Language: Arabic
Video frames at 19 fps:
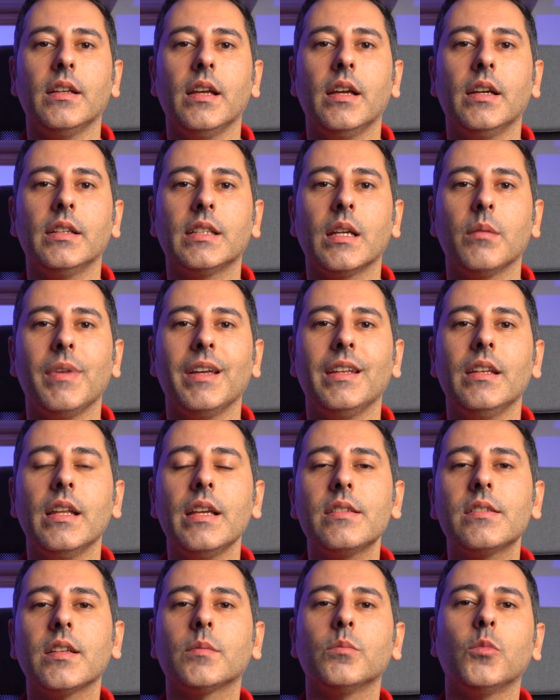الآن كمان
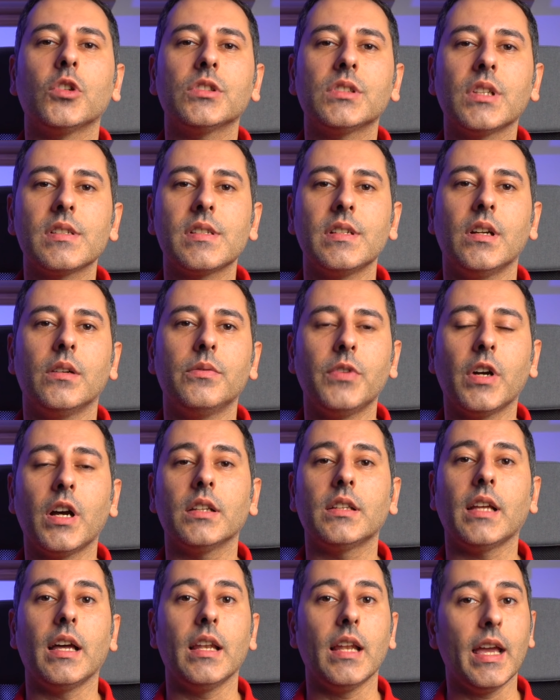ليست مقتصرة
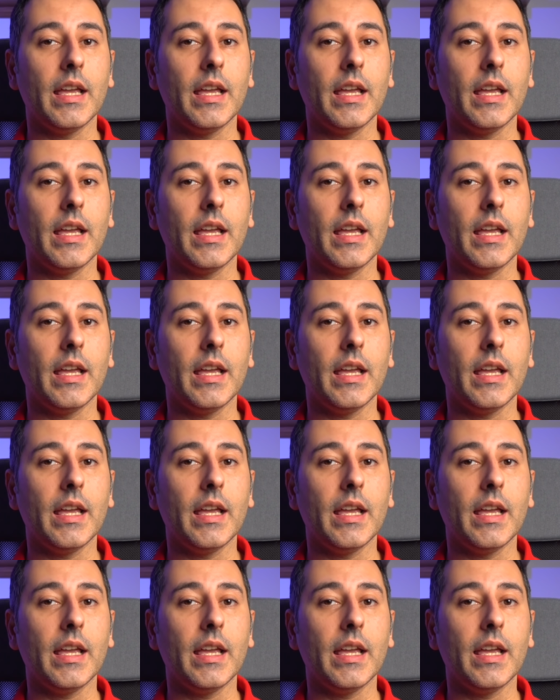فقط على